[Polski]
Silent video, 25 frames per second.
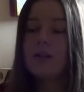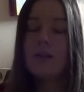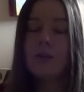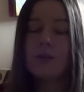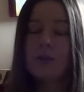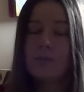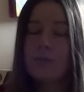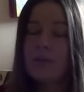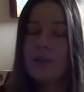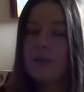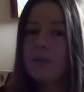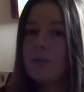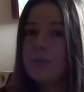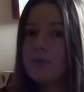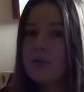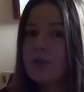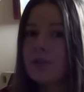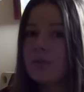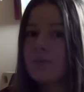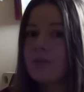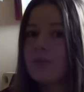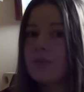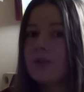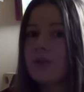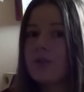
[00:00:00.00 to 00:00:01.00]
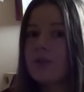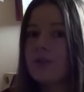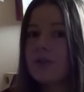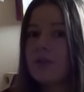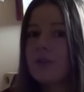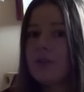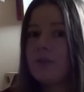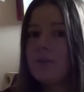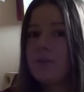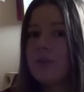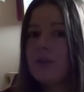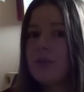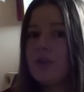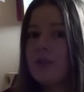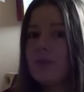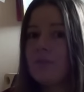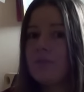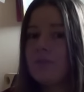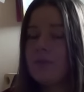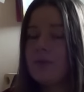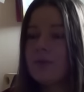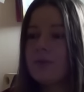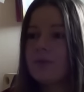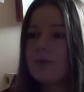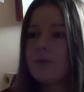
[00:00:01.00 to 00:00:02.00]
A to chyba dobrze, bo jeżeli
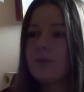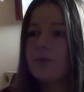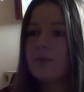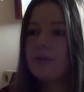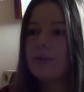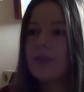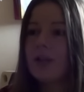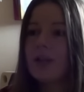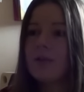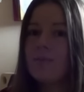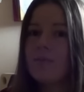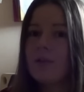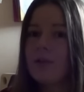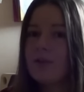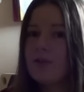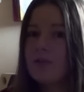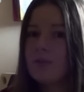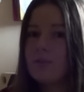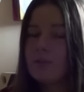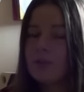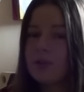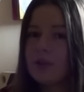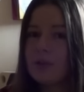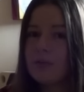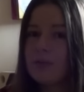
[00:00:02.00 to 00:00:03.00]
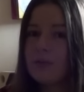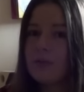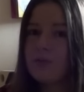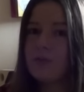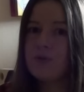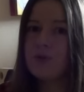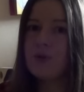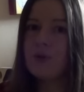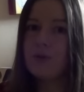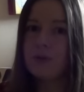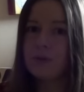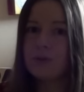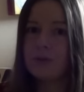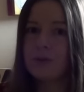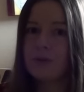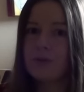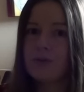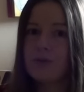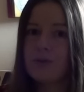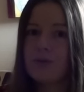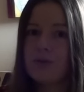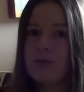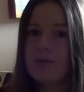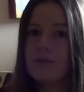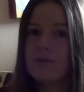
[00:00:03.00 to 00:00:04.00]
film tak bardzo potrafi
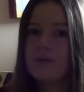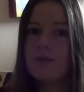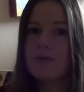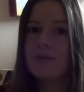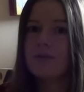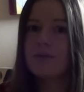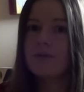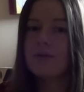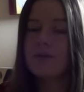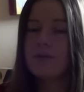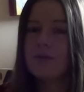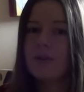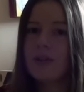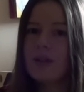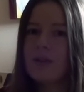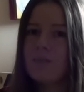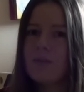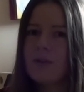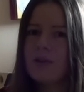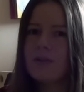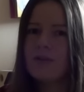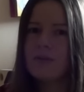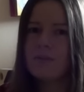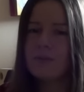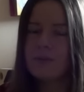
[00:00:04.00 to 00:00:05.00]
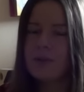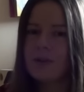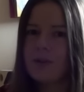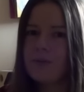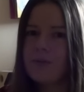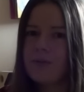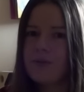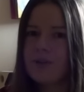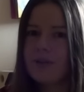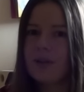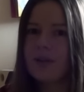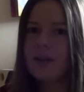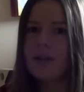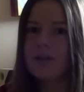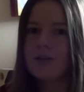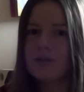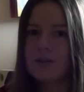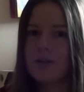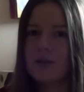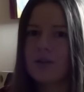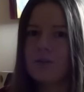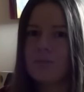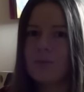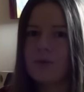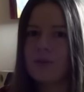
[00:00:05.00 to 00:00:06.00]
wciągnąć, e, tak bardzo potrafi
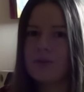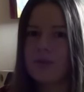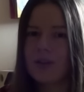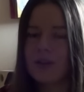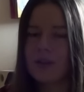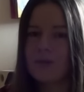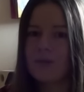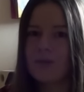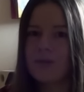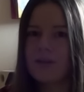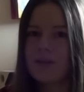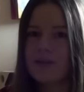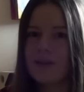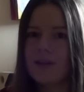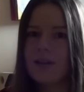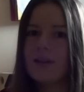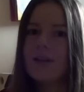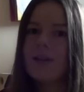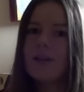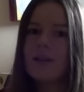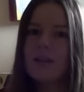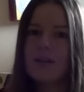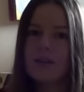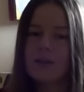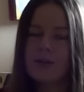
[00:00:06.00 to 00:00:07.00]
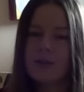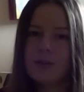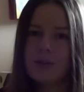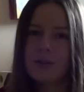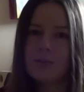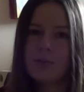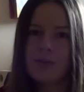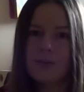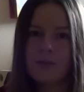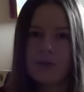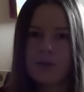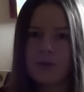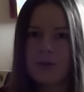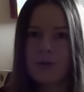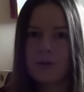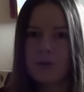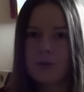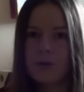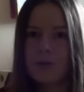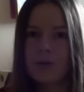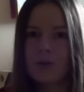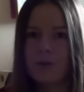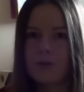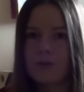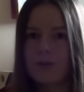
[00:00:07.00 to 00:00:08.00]
zagrać na emocjach widza, no to chyba
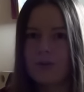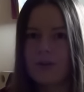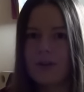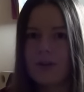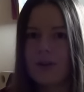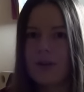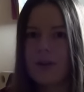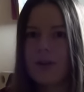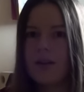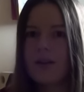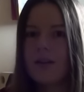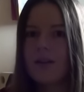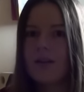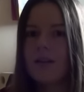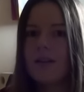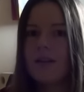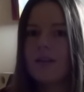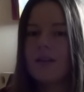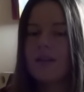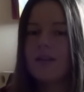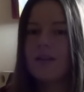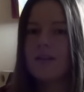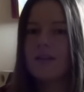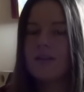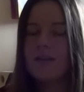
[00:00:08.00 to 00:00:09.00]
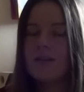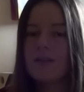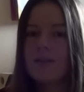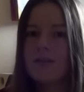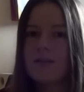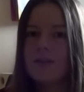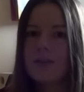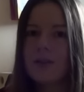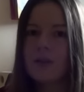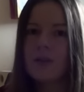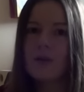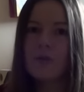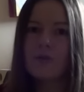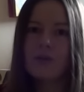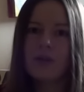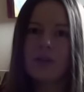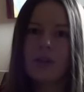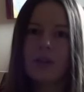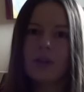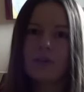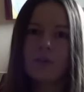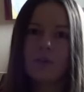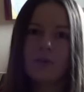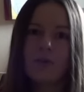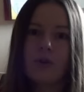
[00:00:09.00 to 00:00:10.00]
właśnie o to chodzi. I z tego
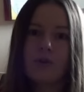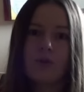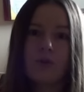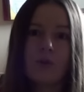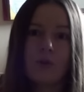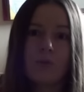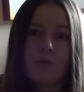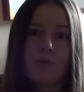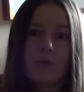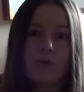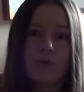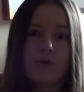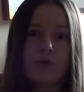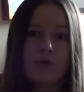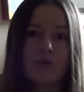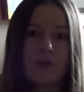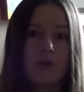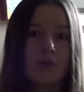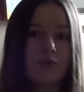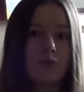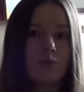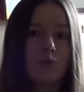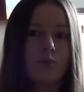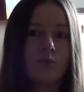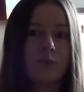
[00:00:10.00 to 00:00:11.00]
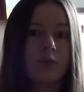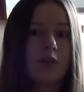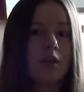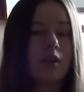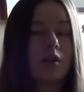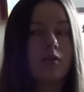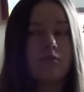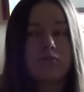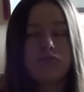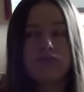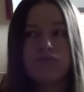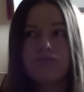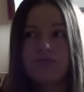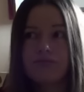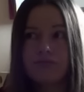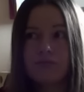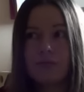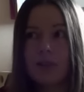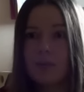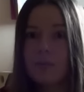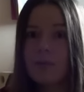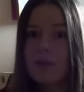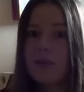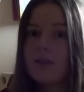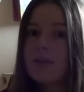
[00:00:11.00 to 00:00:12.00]
względu Kosogłos jest u mnie
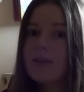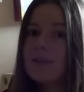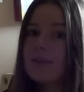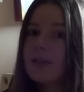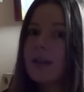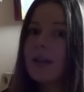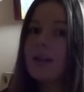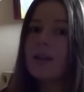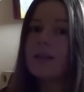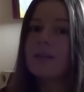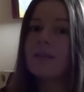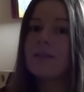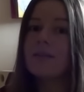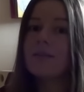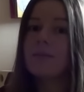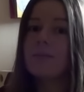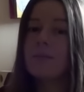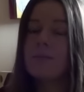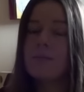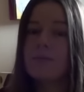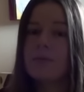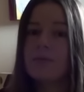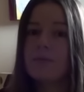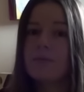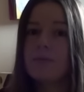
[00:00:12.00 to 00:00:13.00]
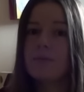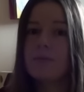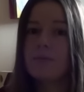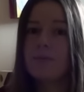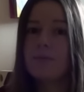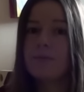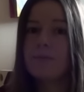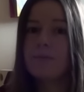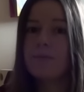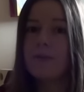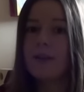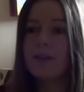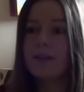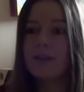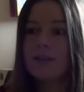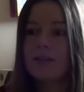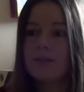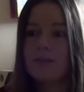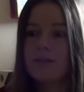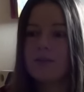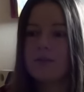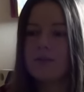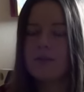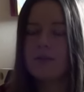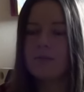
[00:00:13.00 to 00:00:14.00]
na piedestale. Jest po prostu
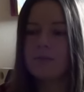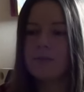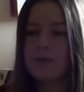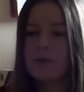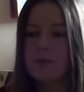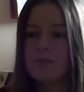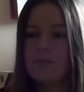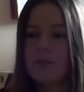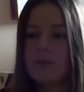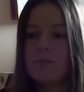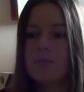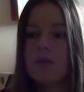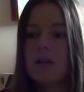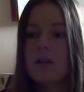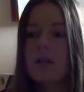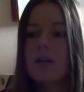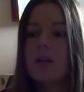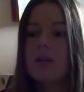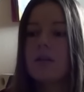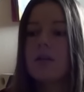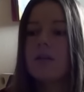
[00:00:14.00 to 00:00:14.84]
fantastycznym filmem.